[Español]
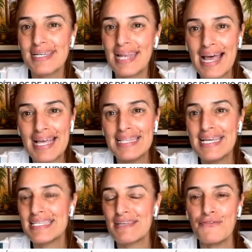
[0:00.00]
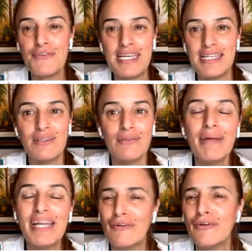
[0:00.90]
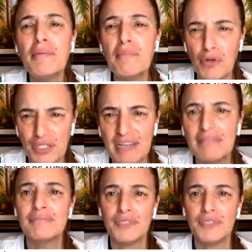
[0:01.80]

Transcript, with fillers: grandes, en fin. Bueno, no importa.